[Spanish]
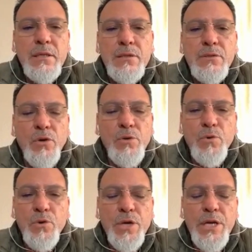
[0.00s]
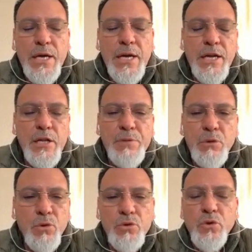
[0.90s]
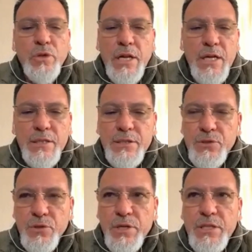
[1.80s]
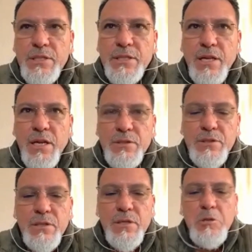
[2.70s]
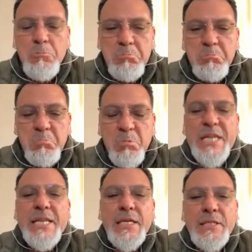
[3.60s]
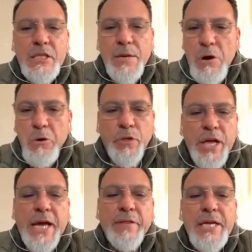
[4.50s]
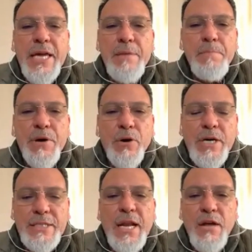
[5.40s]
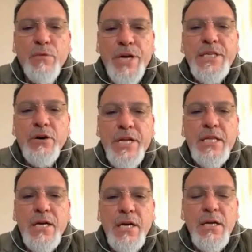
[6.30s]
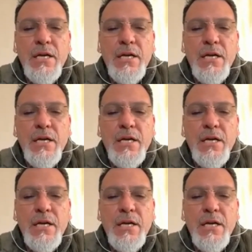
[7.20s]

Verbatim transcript: Soy muy eh, respetuoso de las decisiones y de las líneas de trabajo de cada quien, pero hasta la fecha ahorita,